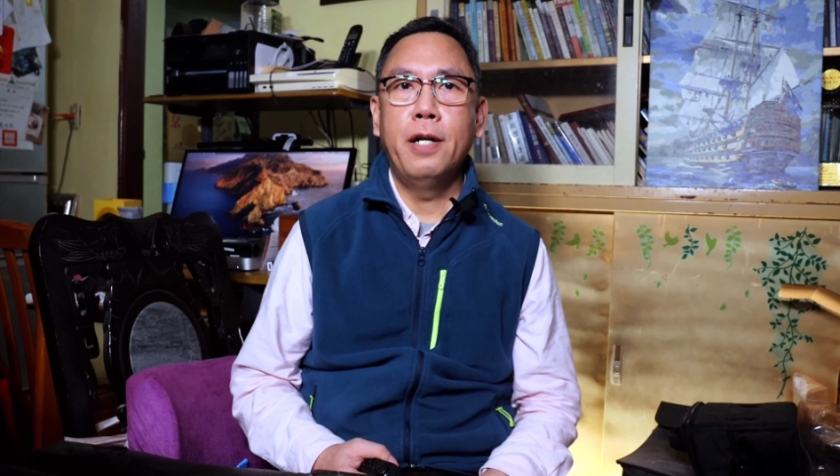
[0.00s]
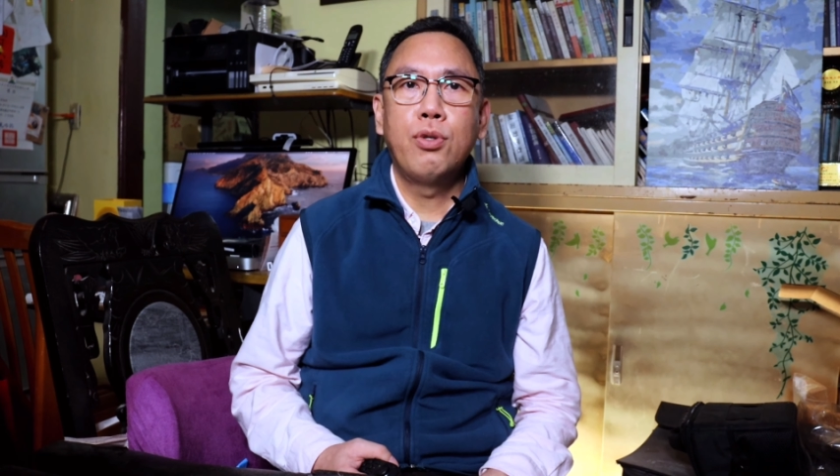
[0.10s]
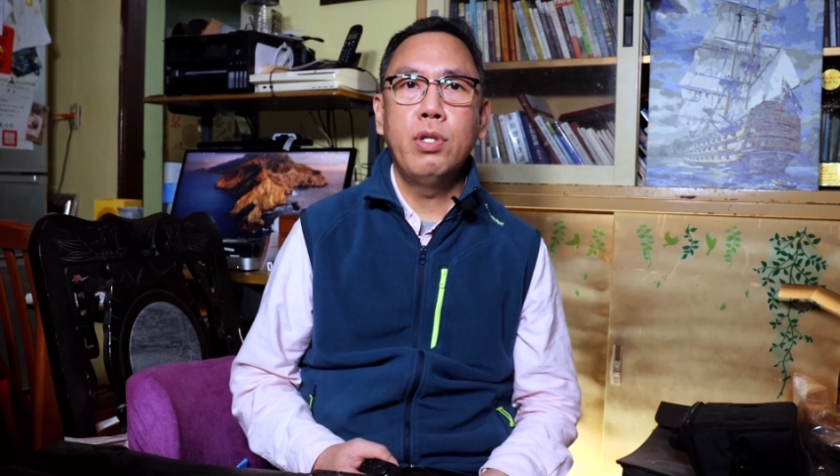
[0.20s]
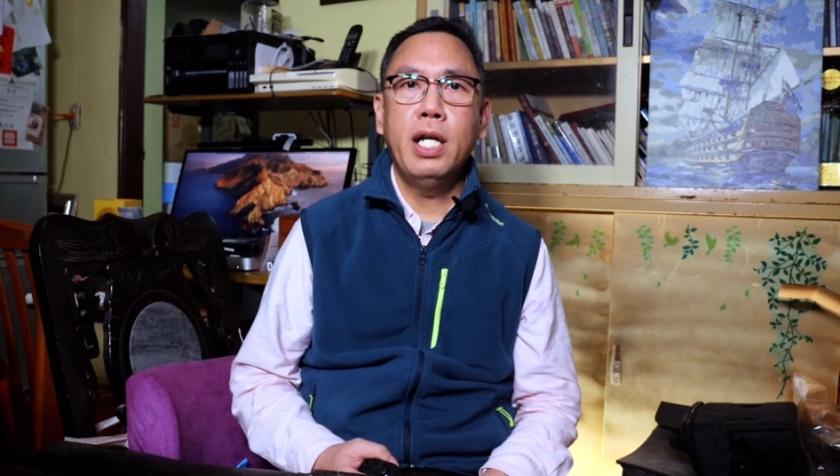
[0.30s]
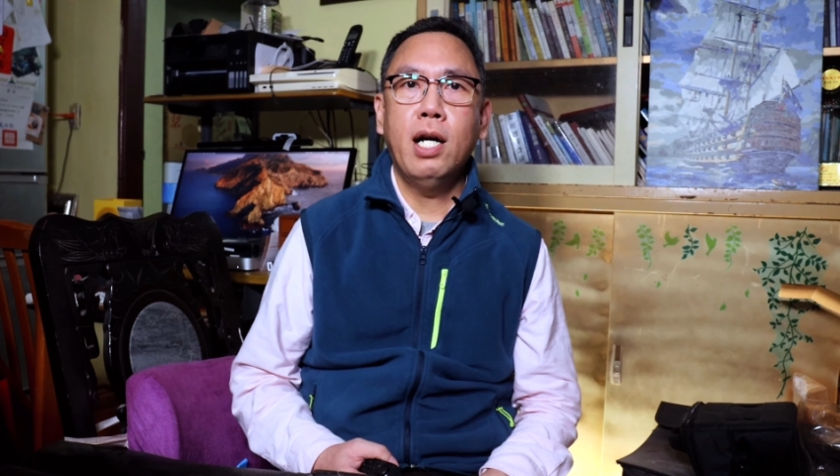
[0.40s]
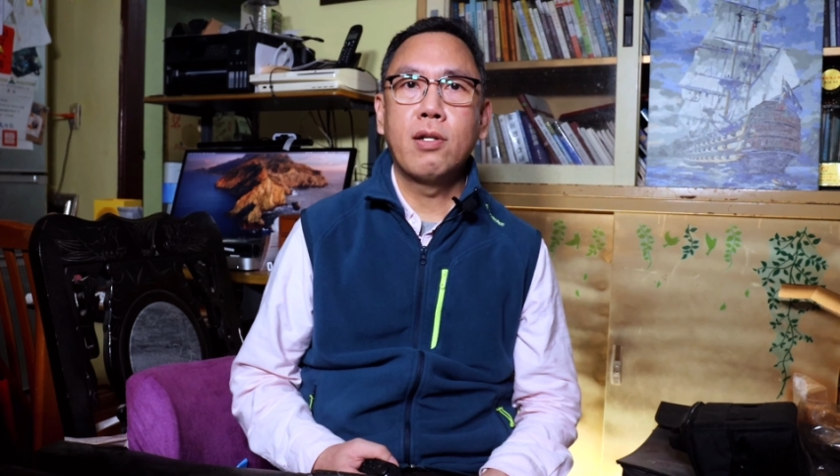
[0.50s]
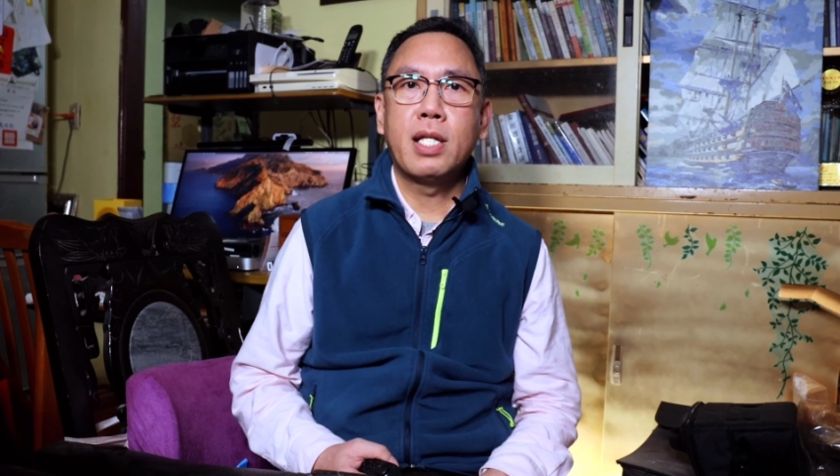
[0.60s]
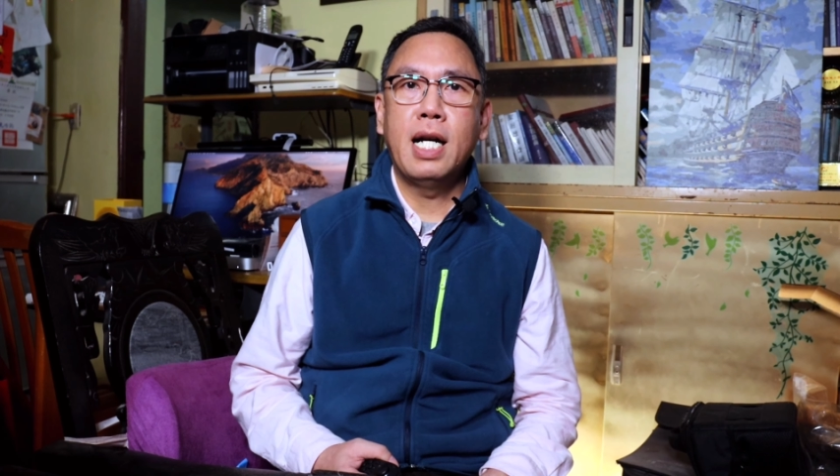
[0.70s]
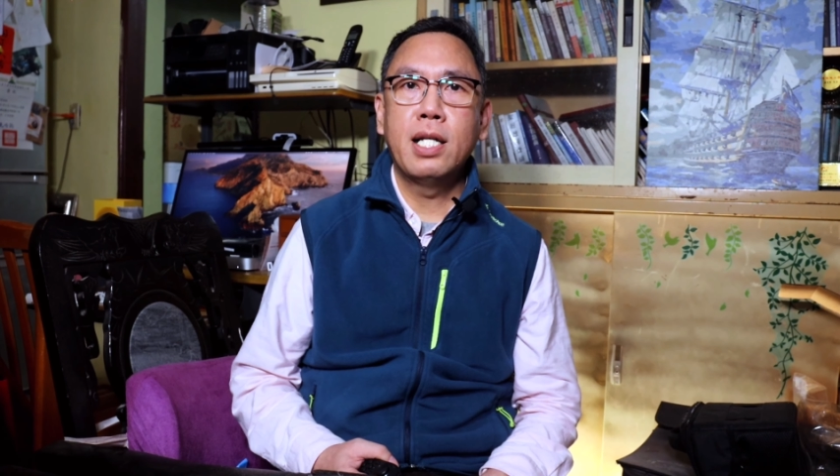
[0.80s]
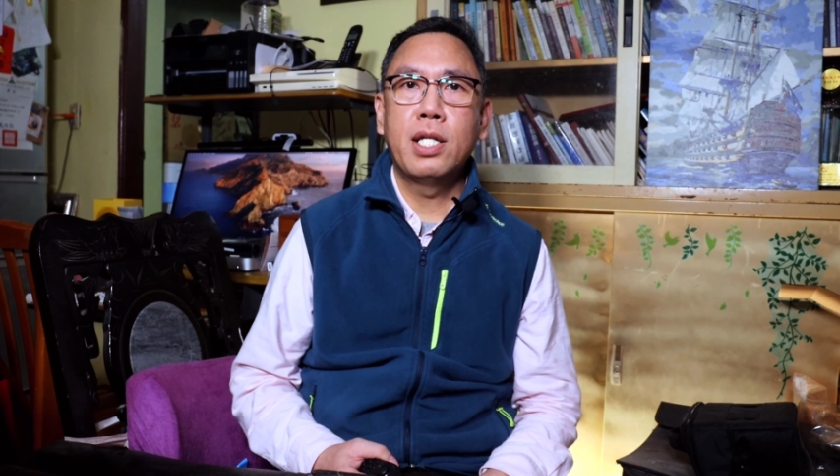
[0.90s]
人，需要
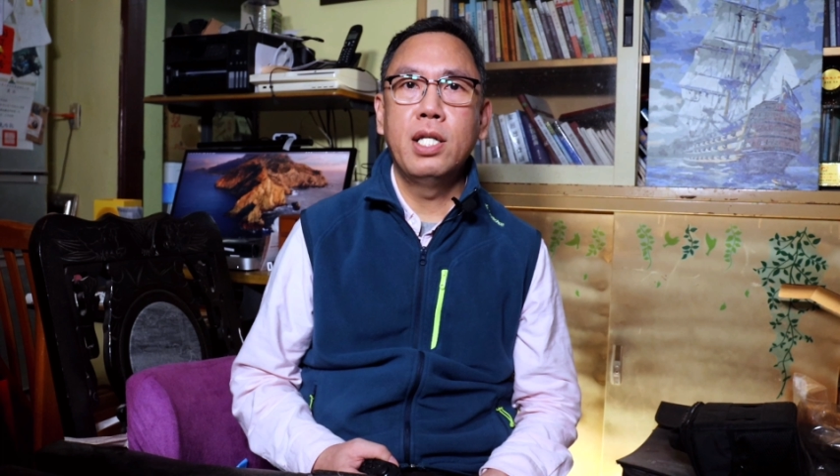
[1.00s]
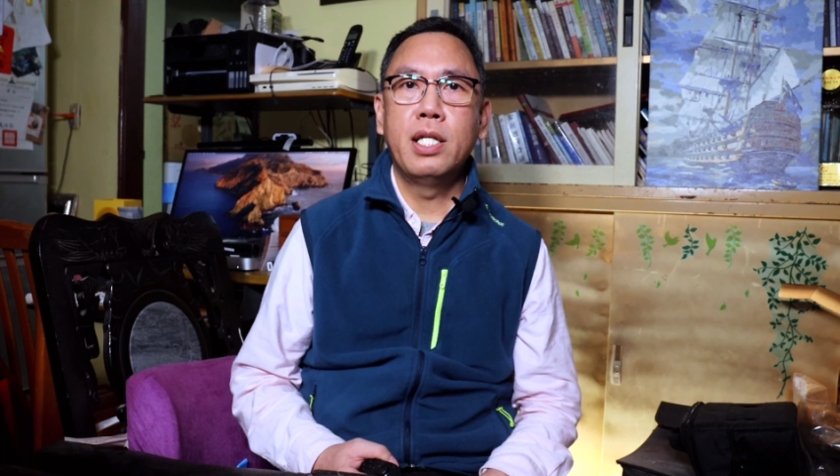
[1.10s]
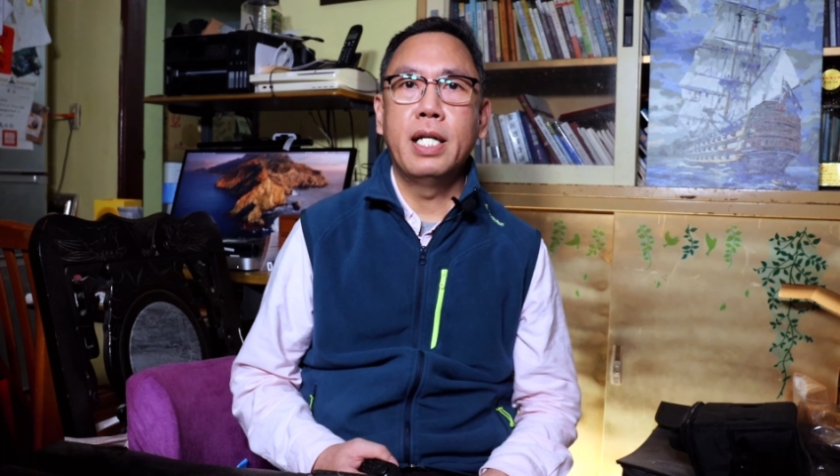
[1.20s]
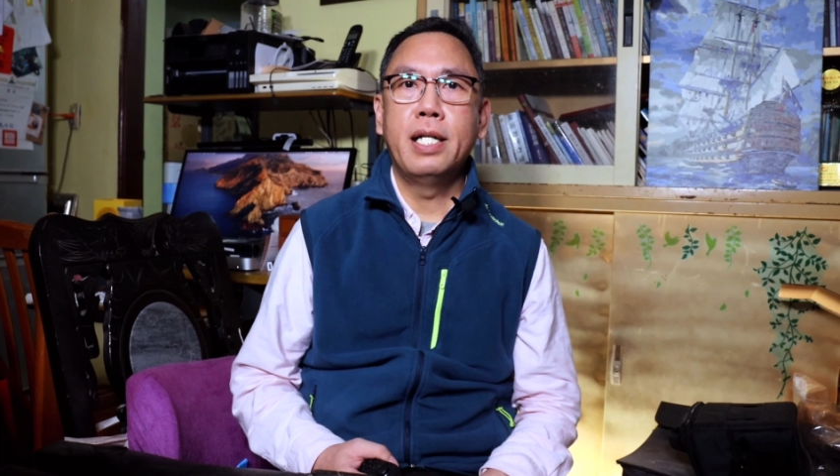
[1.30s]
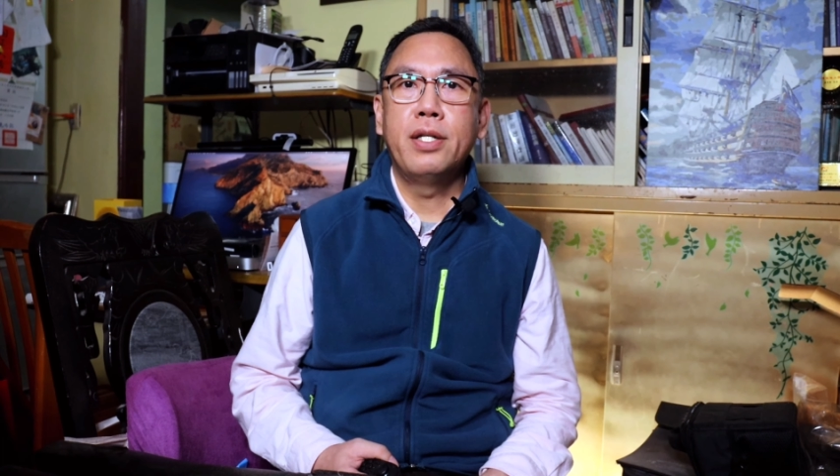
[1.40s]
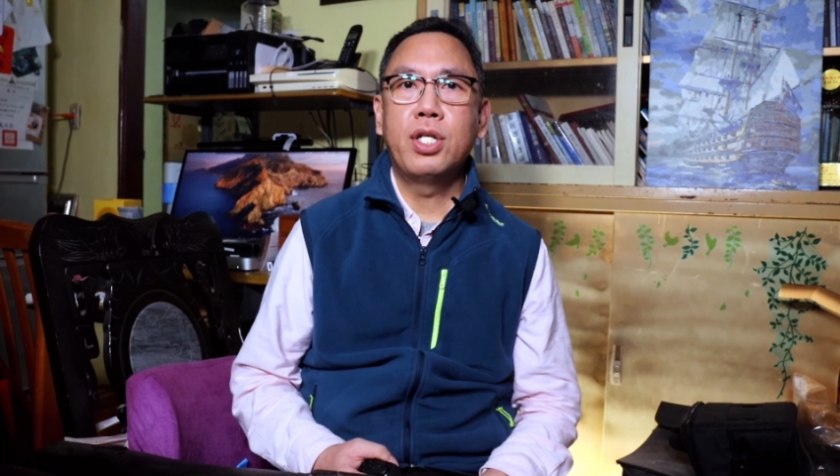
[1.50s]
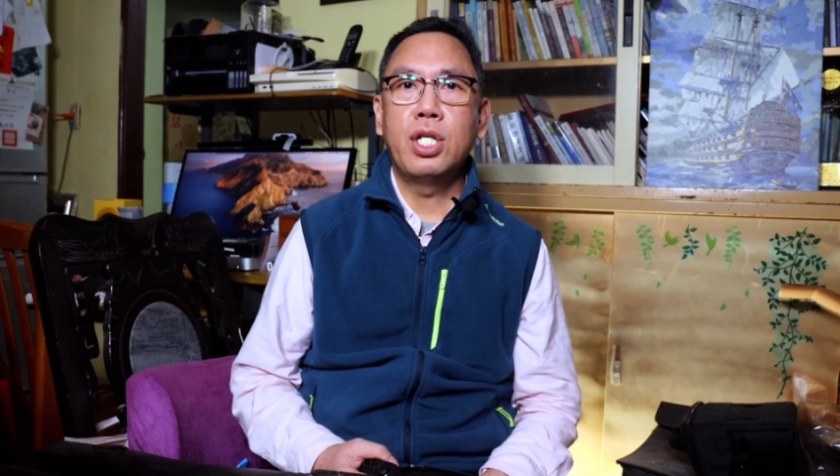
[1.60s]
当事人